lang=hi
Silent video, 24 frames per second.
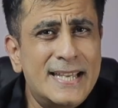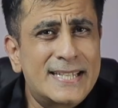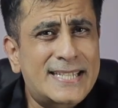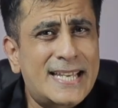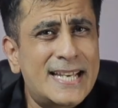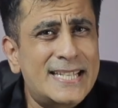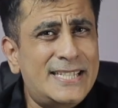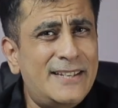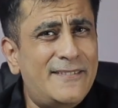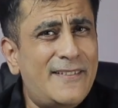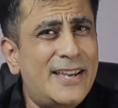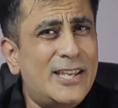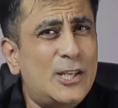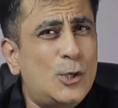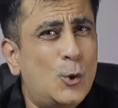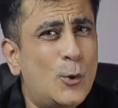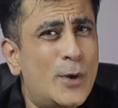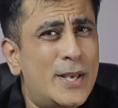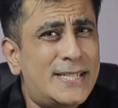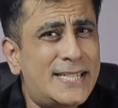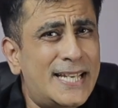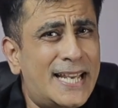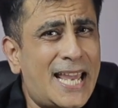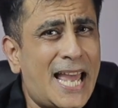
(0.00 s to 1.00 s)
इसके सिवाय
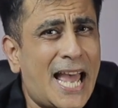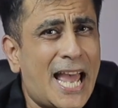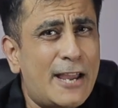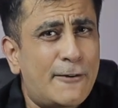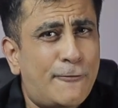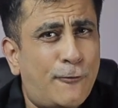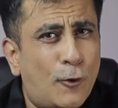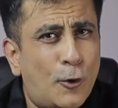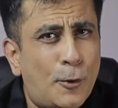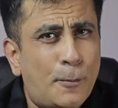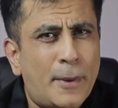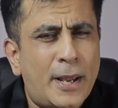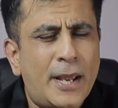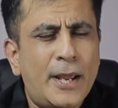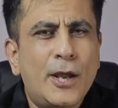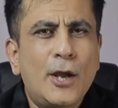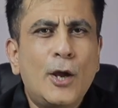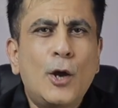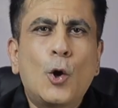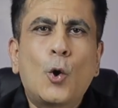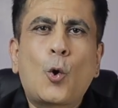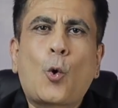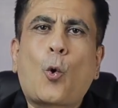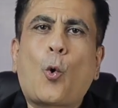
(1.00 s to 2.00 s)
यूएसए के आईफोन में
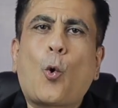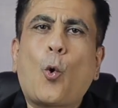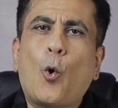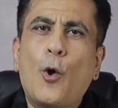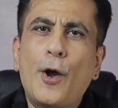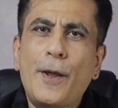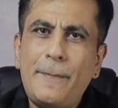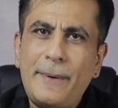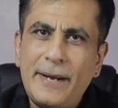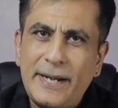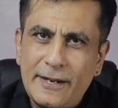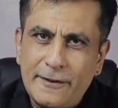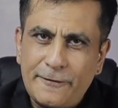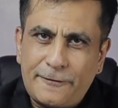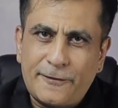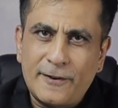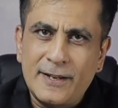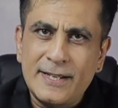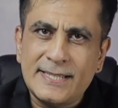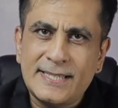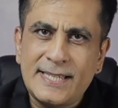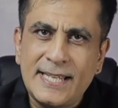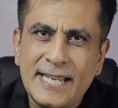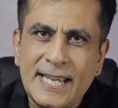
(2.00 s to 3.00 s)
कोई भी
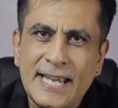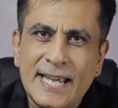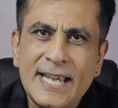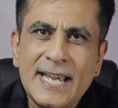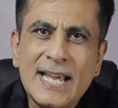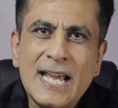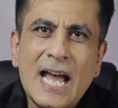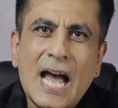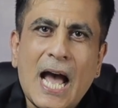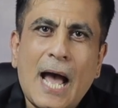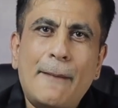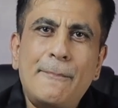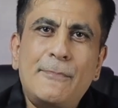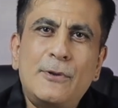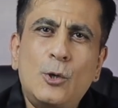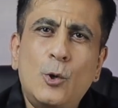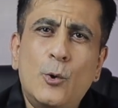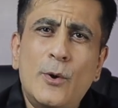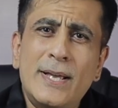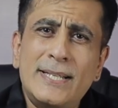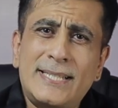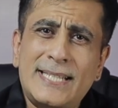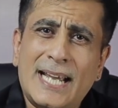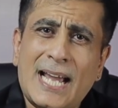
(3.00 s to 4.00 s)
डिफरेंस नहीं है आप
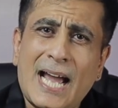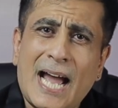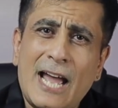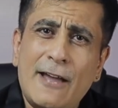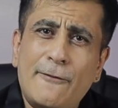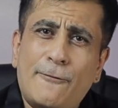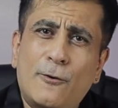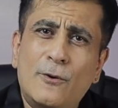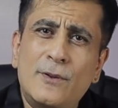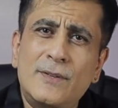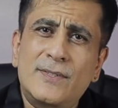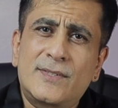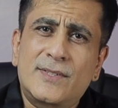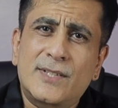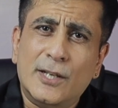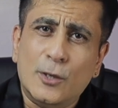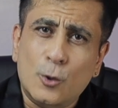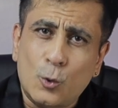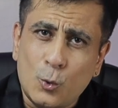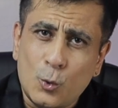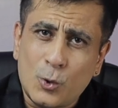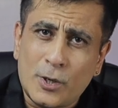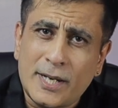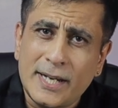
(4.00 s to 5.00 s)
यूएसए का आईफोन
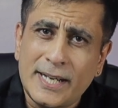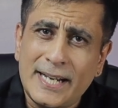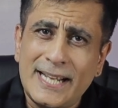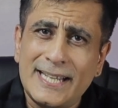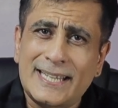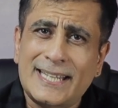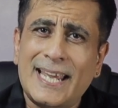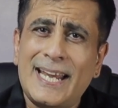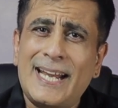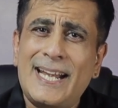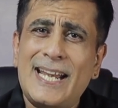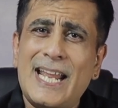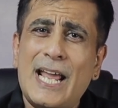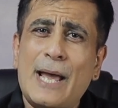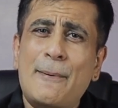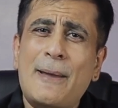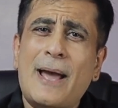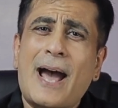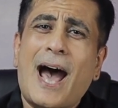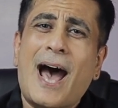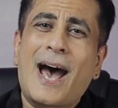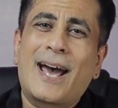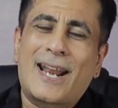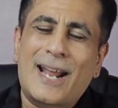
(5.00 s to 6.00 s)
ज़रूर खरीद के इंडिया
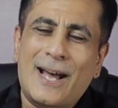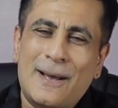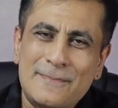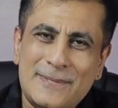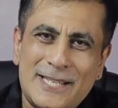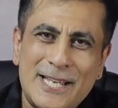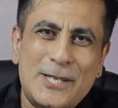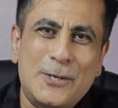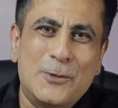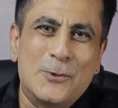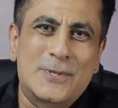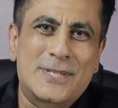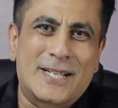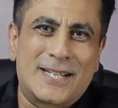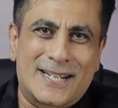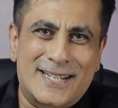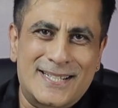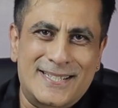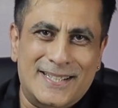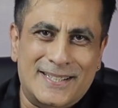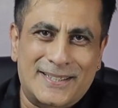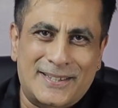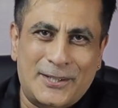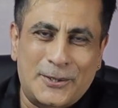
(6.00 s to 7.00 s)
में आराम से यूज़ कर
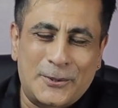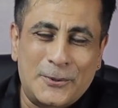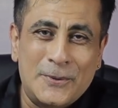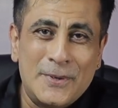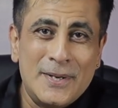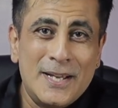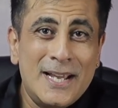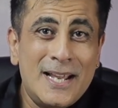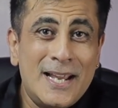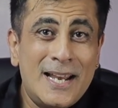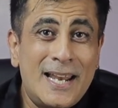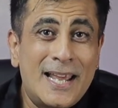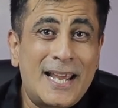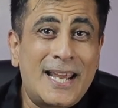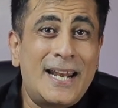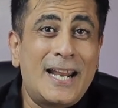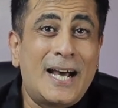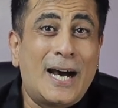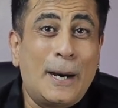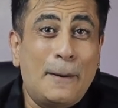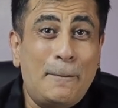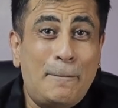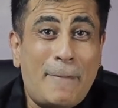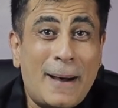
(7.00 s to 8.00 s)
सकते हो लेकिन
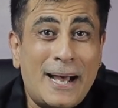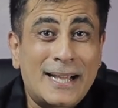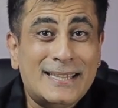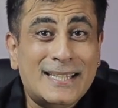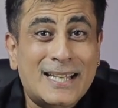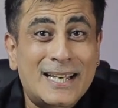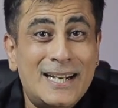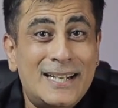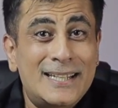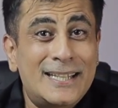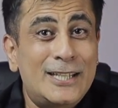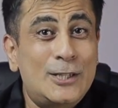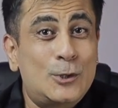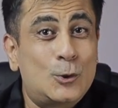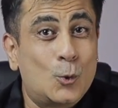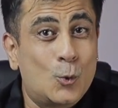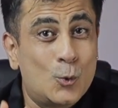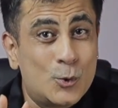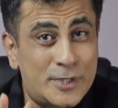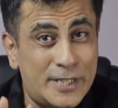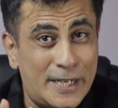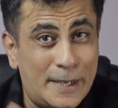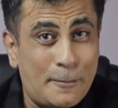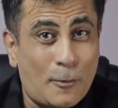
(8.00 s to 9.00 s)
अब बात कर लेते हैं
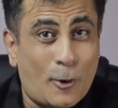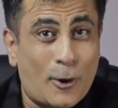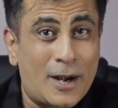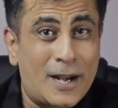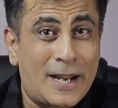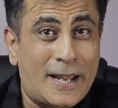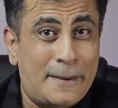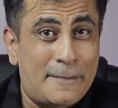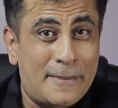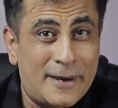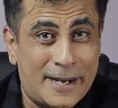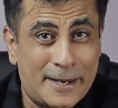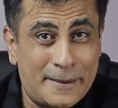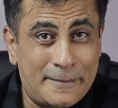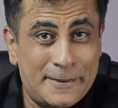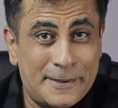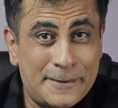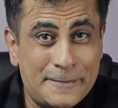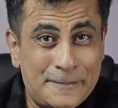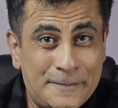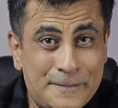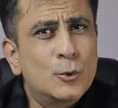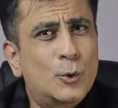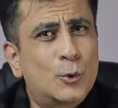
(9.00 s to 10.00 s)
दूसरे मॉडल के बारे
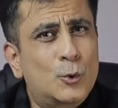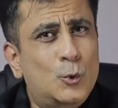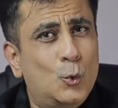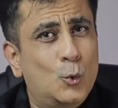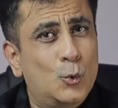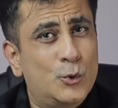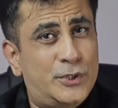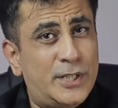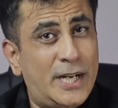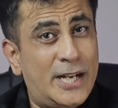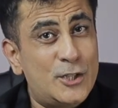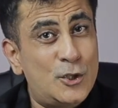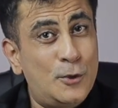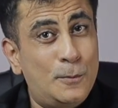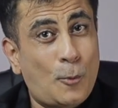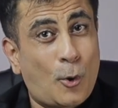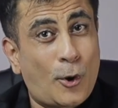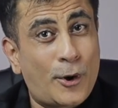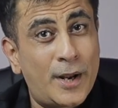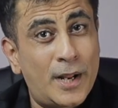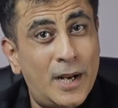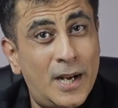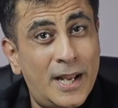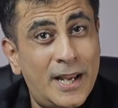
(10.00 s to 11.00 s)
में तो दूसरा जो
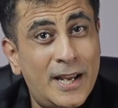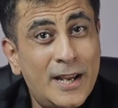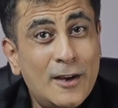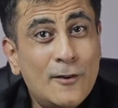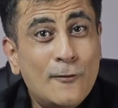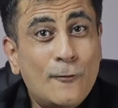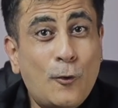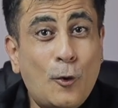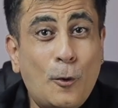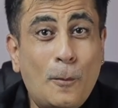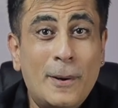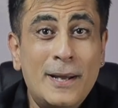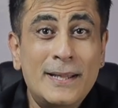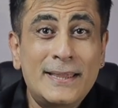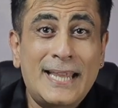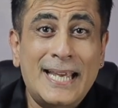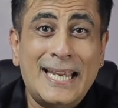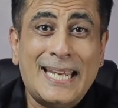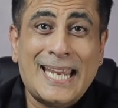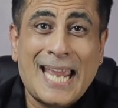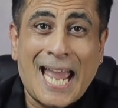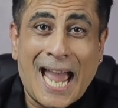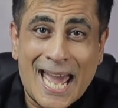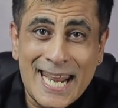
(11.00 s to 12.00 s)
मॉडल है वो बनता
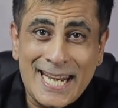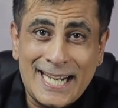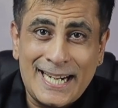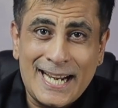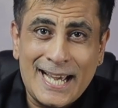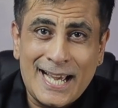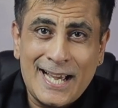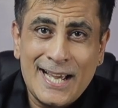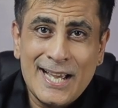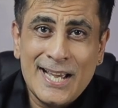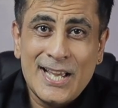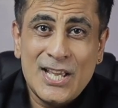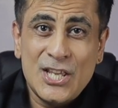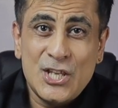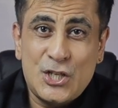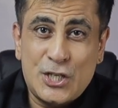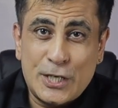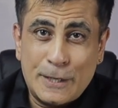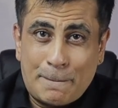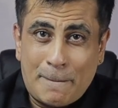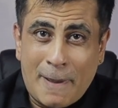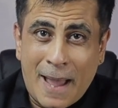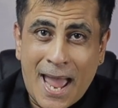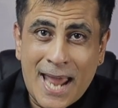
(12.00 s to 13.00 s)
है कनाडा
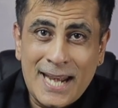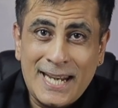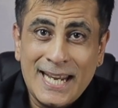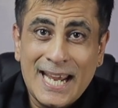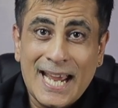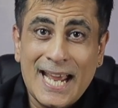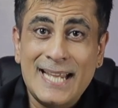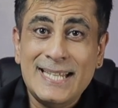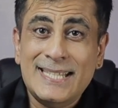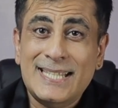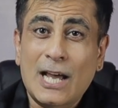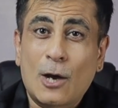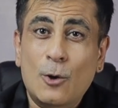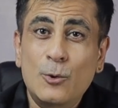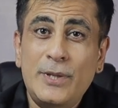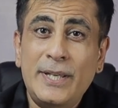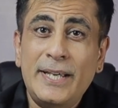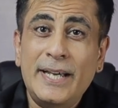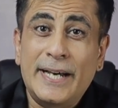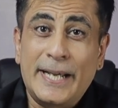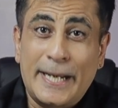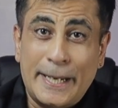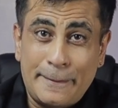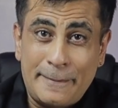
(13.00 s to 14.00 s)
जापान एंड
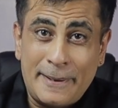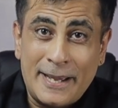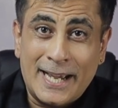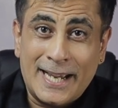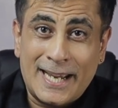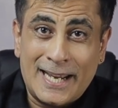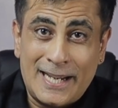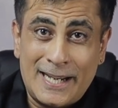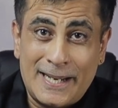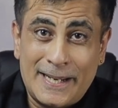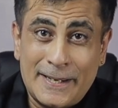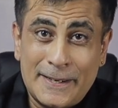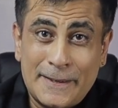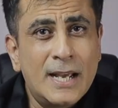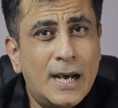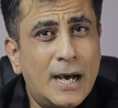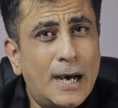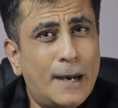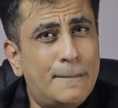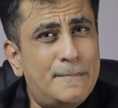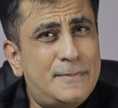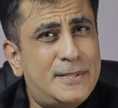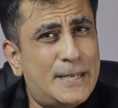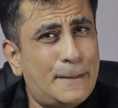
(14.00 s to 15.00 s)
सऊदी अरेबिया के लिए
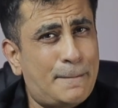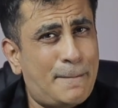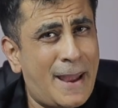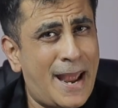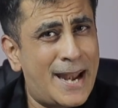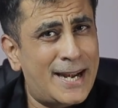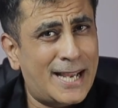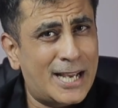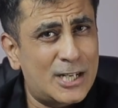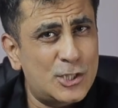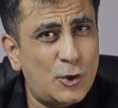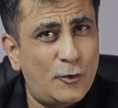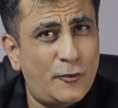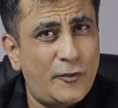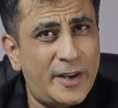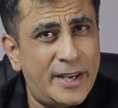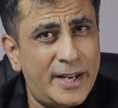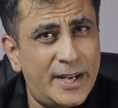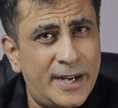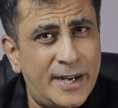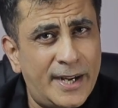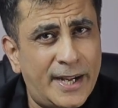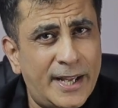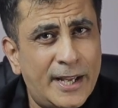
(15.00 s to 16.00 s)
अब जापान का जो
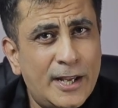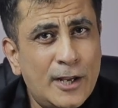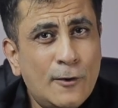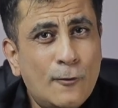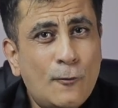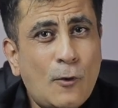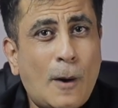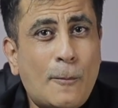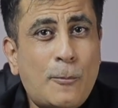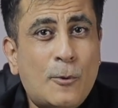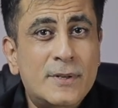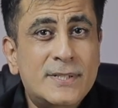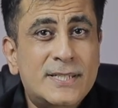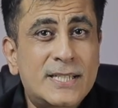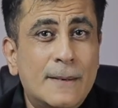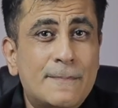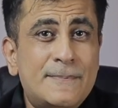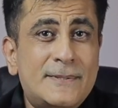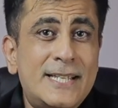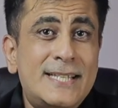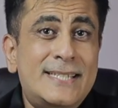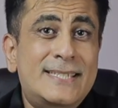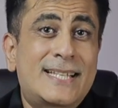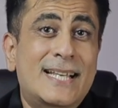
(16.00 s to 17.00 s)
वेरिएंट है वो आपको
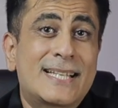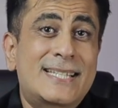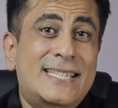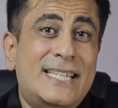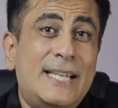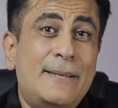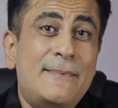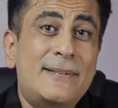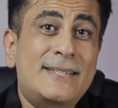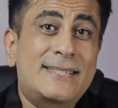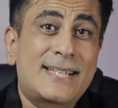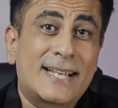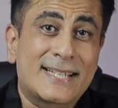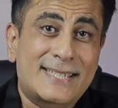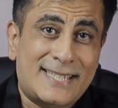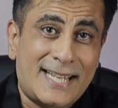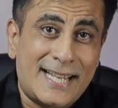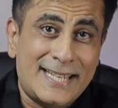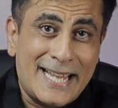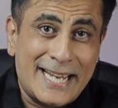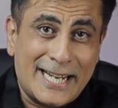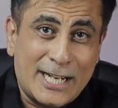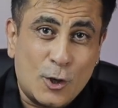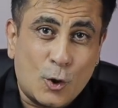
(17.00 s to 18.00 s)
सबसे सस्ते में
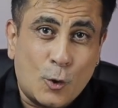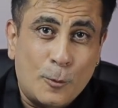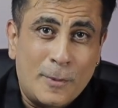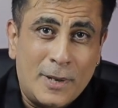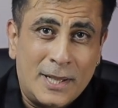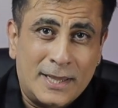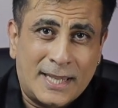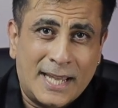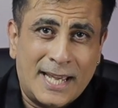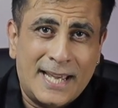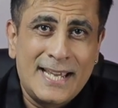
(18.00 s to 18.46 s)
सस्ता देखने को मिलता